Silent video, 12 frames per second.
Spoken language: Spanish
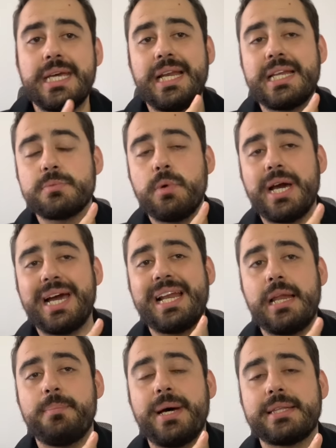y les baja en
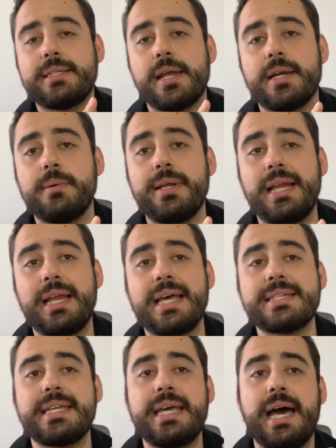la parte de arriba el
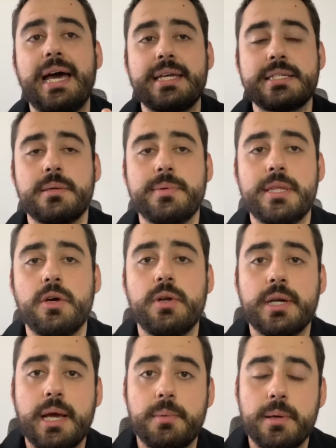enlace a ese video
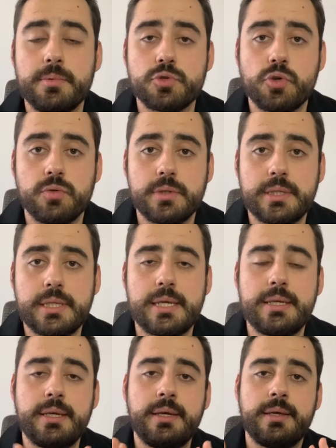en el que hablamos con
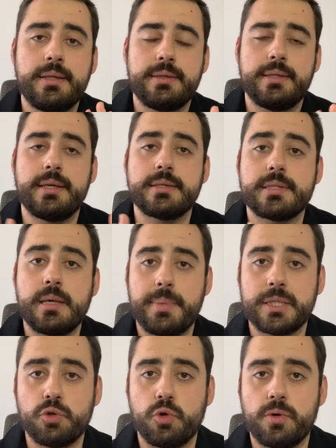detalle de esta
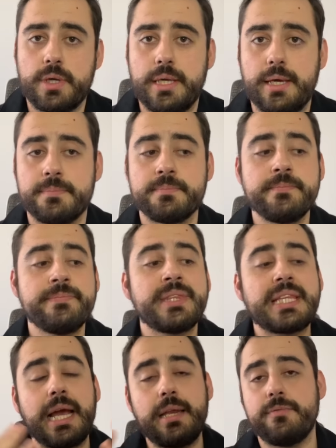patología.
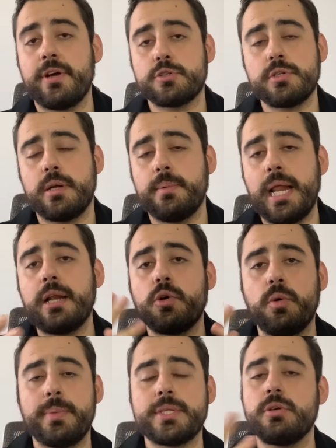El infarto cerebral,
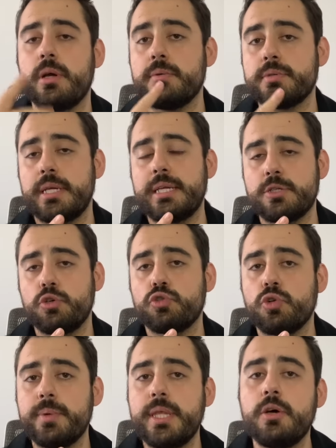como mencionamos en ese
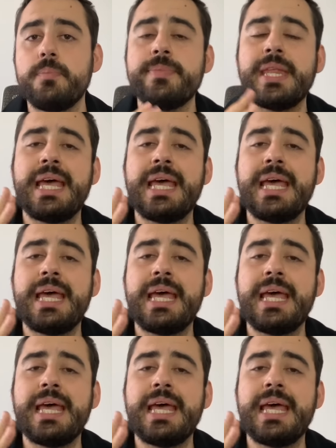otro video,